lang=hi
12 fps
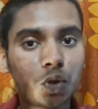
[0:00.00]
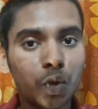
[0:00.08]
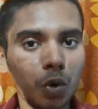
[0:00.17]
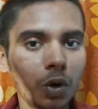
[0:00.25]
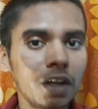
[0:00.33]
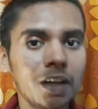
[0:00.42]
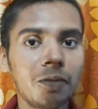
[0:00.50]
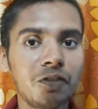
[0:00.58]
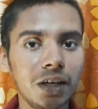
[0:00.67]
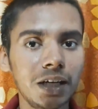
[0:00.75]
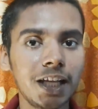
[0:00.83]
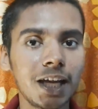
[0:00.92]
तो
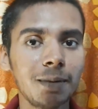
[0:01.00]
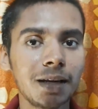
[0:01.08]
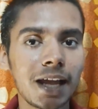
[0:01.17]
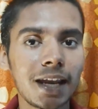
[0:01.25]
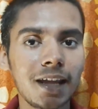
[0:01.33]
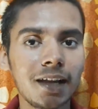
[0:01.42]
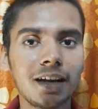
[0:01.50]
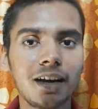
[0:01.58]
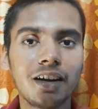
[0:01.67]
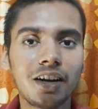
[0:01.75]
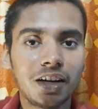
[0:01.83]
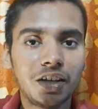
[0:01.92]
इंडिया में रहने
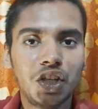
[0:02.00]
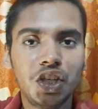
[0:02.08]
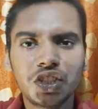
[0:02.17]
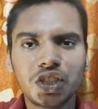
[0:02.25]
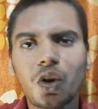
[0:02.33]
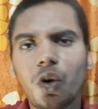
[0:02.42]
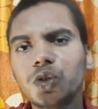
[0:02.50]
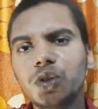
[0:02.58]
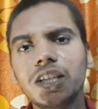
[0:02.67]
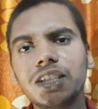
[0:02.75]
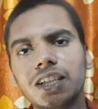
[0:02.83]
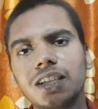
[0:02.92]
का कंडीशन और जो
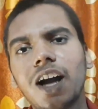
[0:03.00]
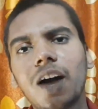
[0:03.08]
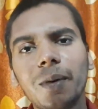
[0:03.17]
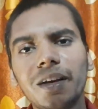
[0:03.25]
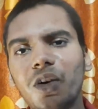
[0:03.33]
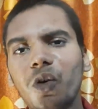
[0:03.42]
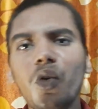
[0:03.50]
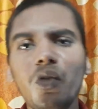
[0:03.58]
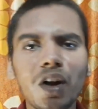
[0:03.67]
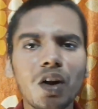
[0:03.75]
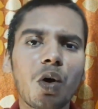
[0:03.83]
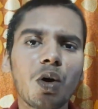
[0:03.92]
यहाँ पर
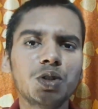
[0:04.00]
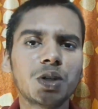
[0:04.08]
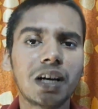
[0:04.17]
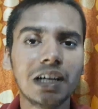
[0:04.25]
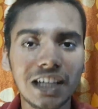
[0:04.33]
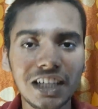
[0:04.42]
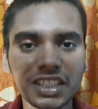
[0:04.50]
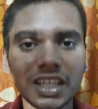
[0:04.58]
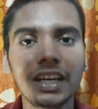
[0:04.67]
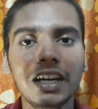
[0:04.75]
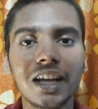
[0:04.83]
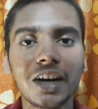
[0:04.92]
ओवरऑल जो कंडीशन
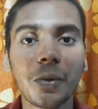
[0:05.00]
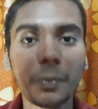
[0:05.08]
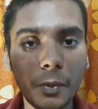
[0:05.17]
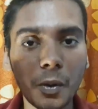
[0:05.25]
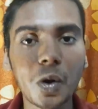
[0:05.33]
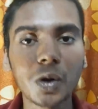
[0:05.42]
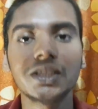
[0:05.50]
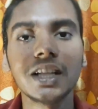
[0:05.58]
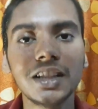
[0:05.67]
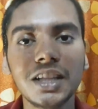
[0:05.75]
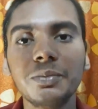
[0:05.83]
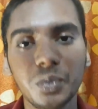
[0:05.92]
है इंडिया को बहुत
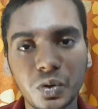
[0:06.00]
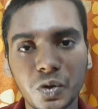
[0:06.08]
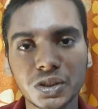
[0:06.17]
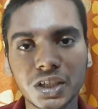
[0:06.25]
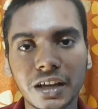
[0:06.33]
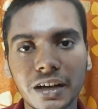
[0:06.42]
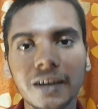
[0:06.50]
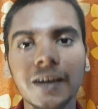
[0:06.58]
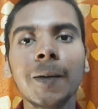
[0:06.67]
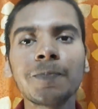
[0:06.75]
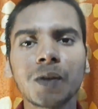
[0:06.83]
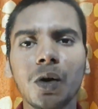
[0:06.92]
जल्दी इम्प्रूव हो जाएगा
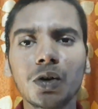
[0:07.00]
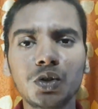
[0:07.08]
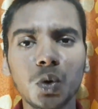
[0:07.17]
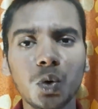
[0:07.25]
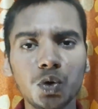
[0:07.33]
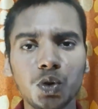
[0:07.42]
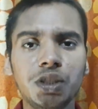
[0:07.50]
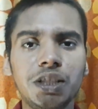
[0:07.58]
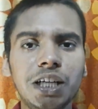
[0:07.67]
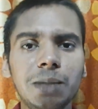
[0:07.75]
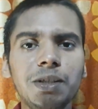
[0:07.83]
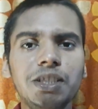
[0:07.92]
और जो लोग जो
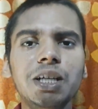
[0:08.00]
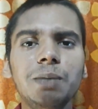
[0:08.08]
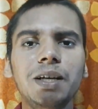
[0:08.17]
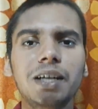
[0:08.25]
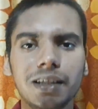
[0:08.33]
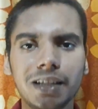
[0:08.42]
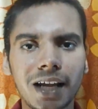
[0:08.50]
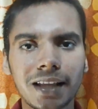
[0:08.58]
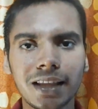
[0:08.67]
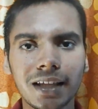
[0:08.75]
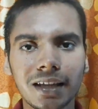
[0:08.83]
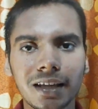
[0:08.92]
जीडीपी जीडीपी करते
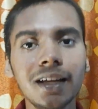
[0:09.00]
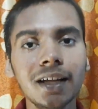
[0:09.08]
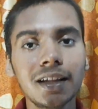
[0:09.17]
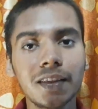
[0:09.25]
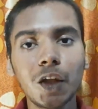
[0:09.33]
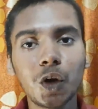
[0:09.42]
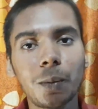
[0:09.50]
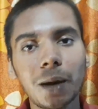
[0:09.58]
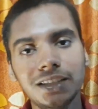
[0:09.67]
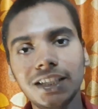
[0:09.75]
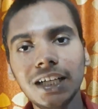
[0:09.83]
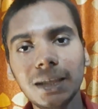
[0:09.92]
रहते हैं देखो
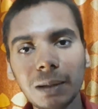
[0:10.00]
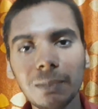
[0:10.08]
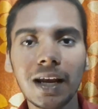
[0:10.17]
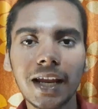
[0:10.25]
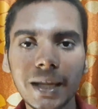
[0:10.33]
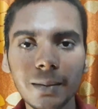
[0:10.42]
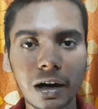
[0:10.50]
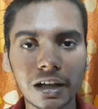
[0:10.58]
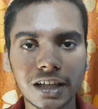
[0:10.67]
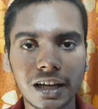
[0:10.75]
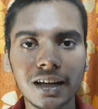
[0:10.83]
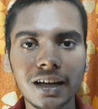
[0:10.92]
भाई जीडीपी भले ही बढ़
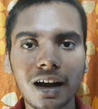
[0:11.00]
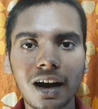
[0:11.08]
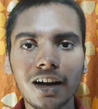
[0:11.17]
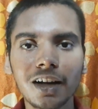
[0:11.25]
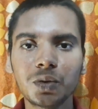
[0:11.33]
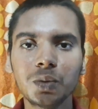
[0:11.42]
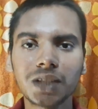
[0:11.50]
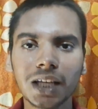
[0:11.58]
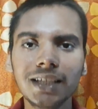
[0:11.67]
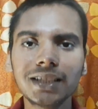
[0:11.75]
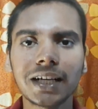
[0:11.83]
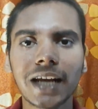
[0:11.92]
जाए अगर तुम
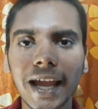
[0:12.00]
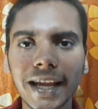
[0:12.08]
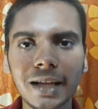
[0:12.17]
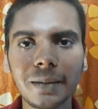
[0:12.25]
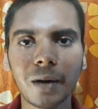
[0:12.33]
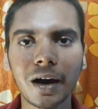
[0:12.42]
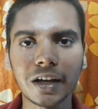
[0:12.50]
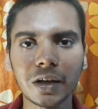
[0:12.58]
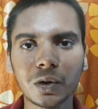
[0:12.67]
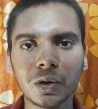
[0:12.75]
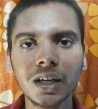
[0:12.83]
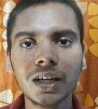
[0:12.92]
सही से रह नहीं पा रहे
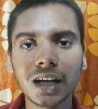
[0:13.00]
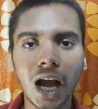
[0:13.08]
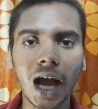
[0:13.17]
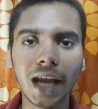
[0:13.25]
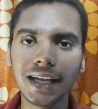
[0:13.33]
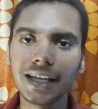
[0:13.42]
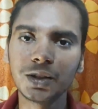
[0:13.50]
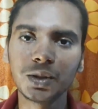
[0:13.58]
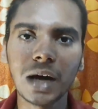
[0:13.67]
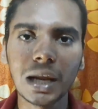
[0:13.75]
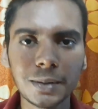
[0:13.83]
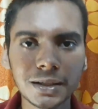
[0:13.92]
हो खाने के लिए
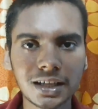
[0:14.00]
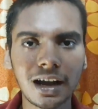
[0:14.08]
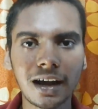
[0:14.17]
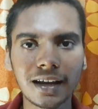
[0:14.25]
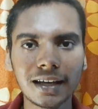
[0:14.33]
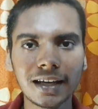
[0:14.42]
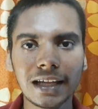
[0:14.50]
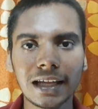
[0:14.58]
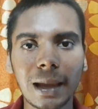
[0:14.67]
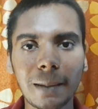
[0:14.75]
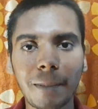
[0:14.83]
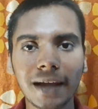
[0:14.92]
तुम्हारे पास खाना नहीं
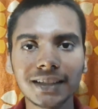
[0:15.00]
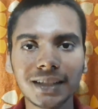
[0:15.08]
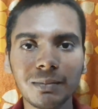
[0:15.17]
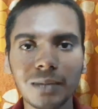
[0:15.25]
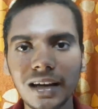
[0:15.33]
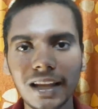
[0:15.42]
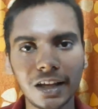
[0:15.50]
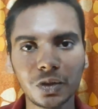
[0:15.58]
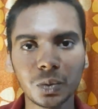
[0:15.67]
है पैसे मिल नहीं रहे